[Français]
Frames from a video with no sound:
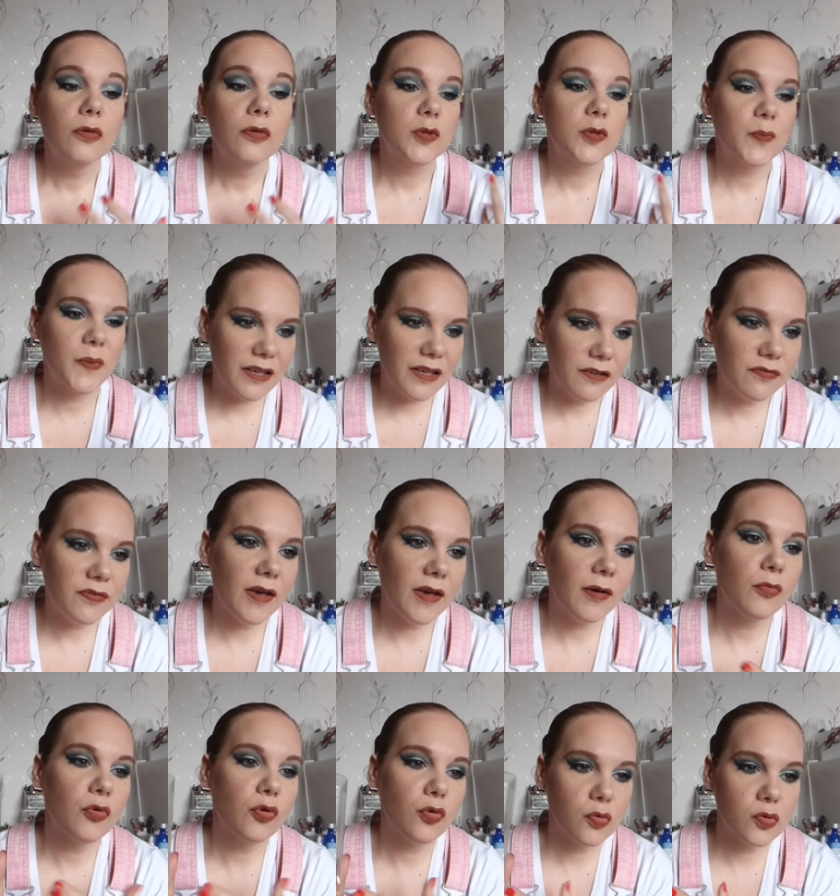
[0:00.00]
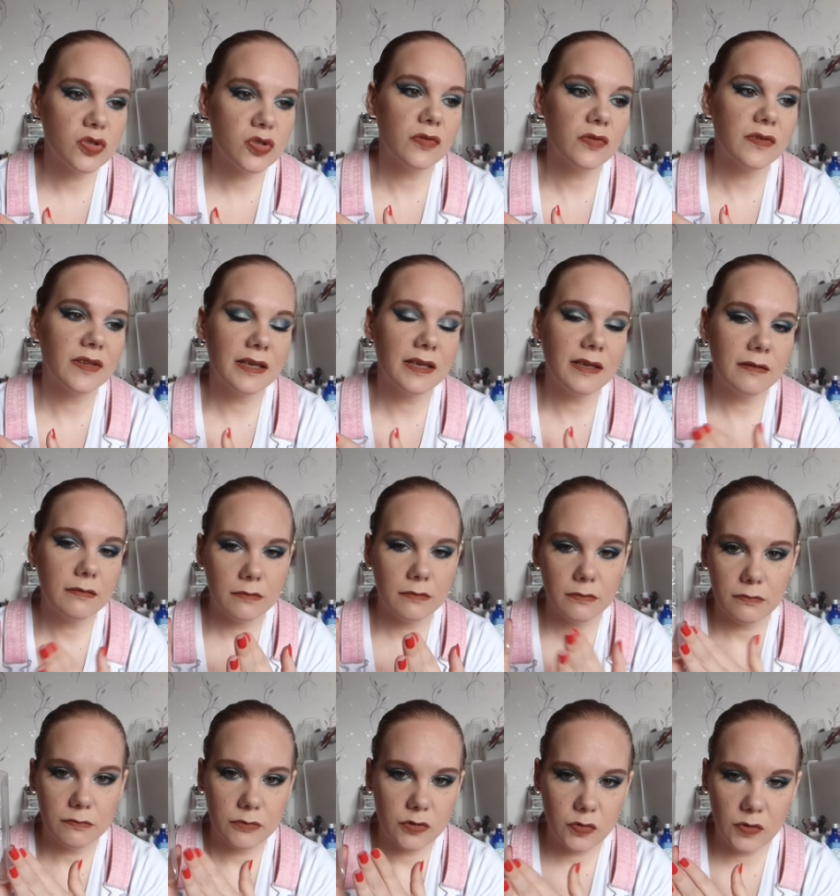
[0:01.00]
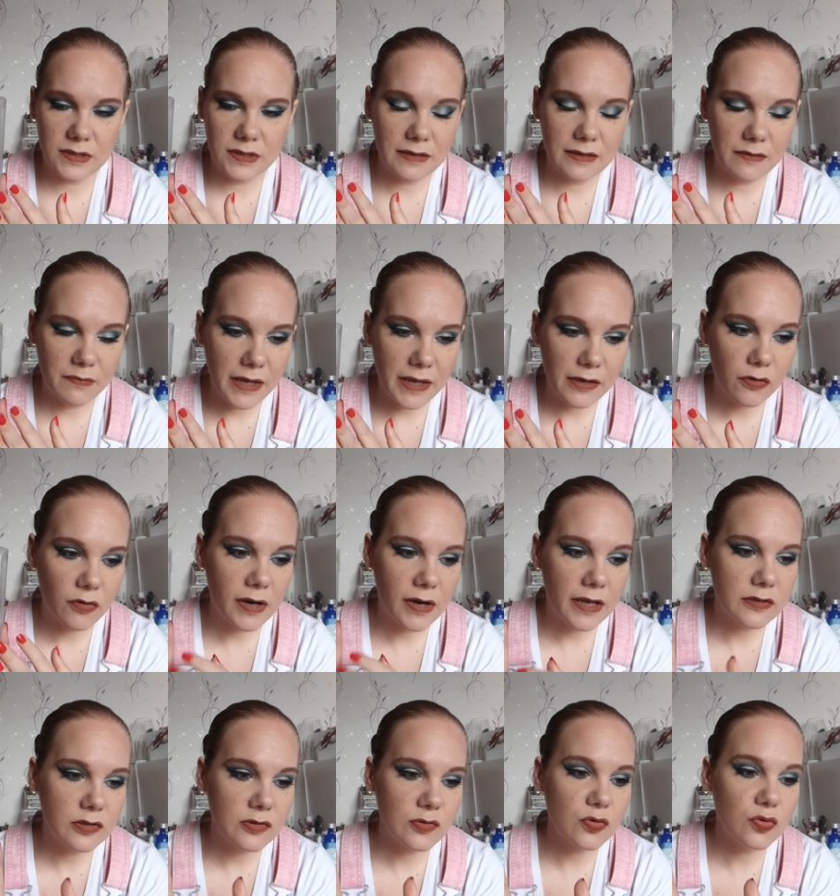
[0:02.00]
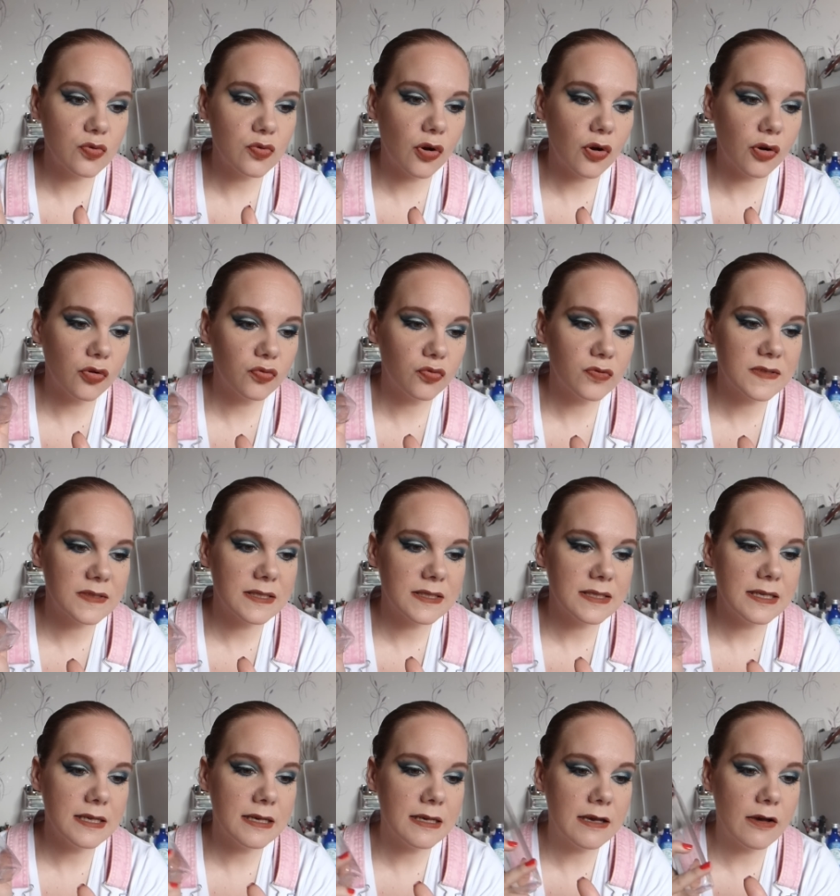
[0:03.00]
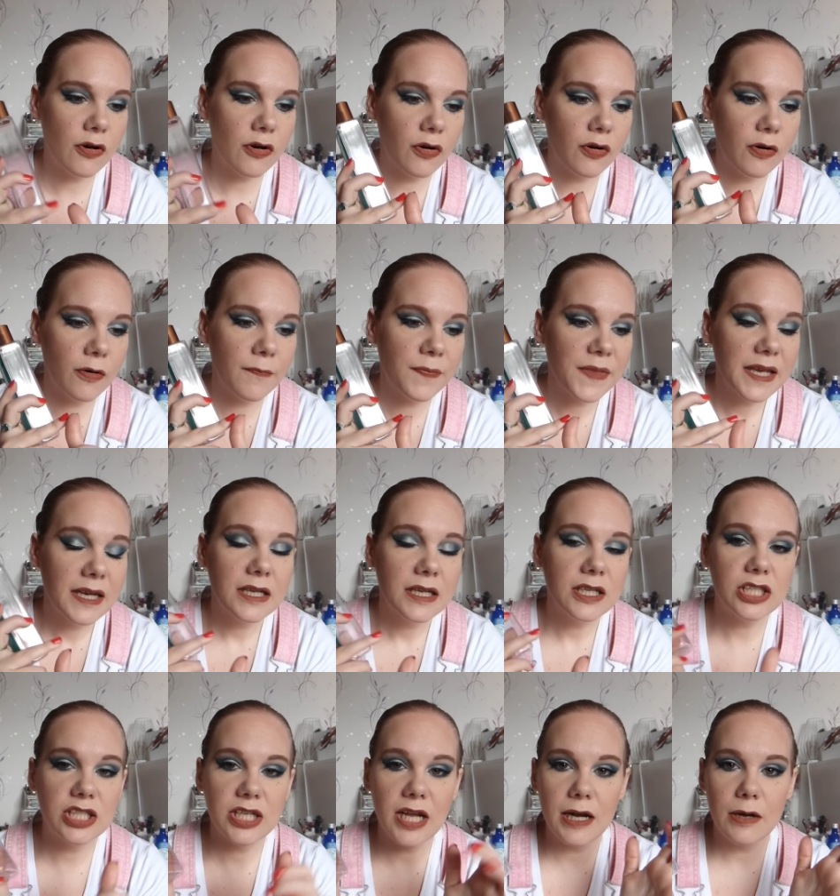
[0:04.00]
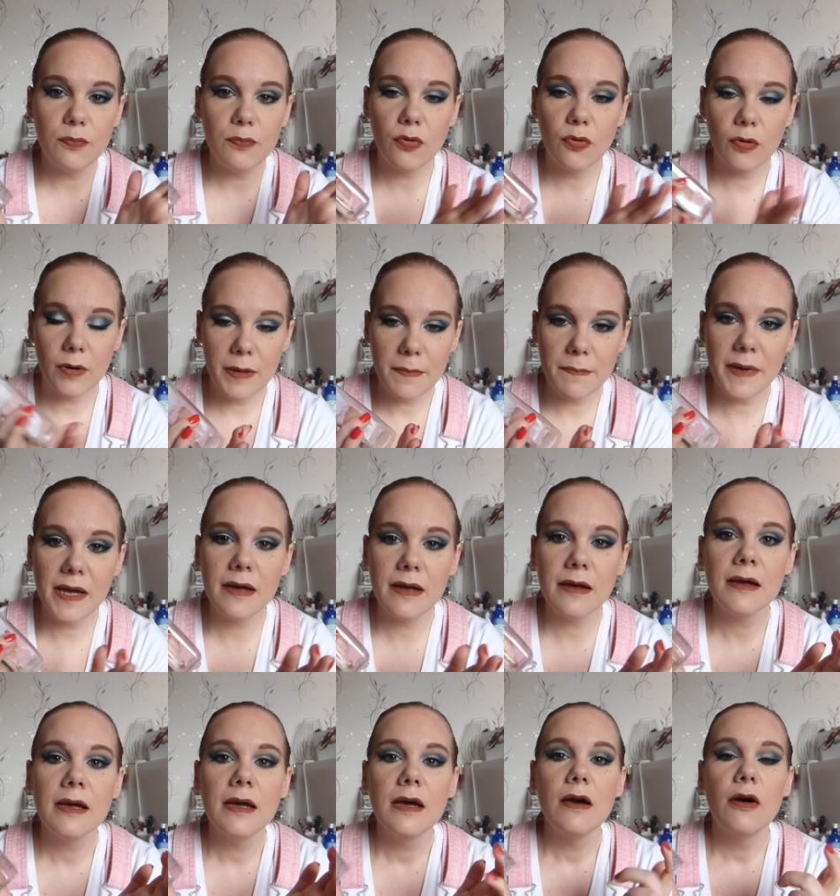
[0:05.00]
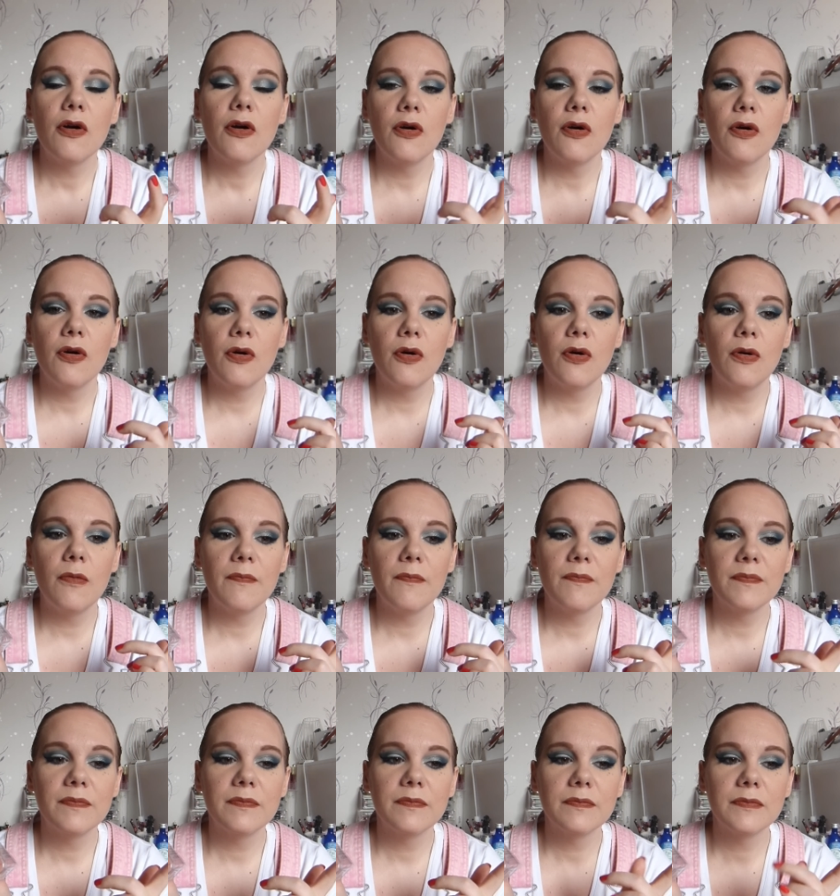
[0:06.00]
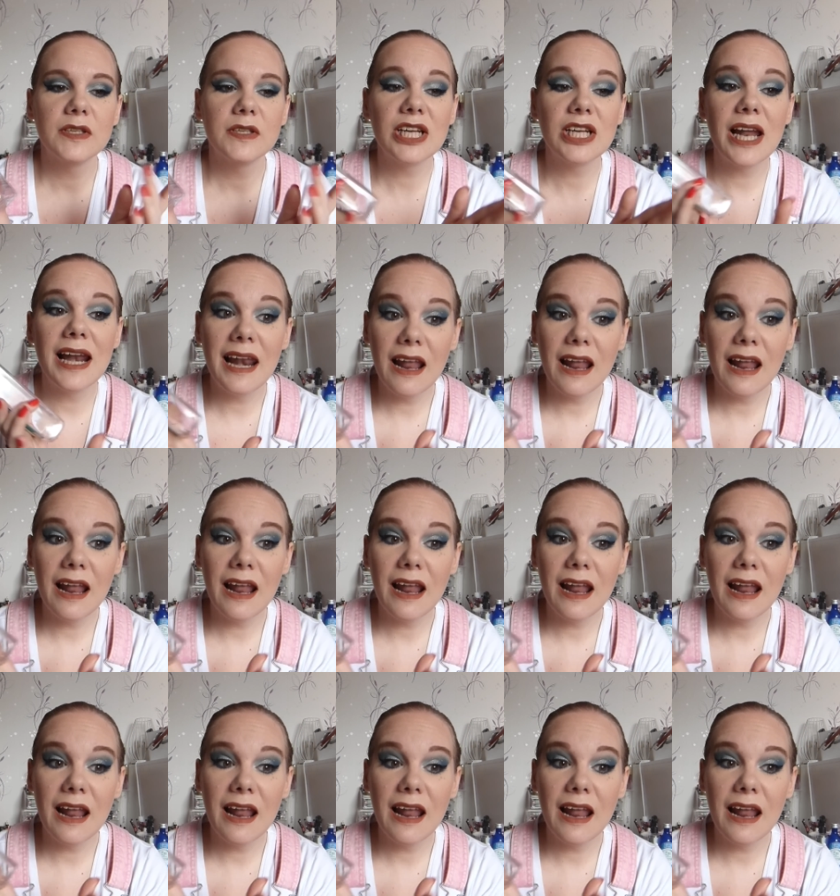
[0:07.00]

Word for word: Je préfère me concentrer sur cette marque là sur tout ce qui est euh, gel pour les mains, gel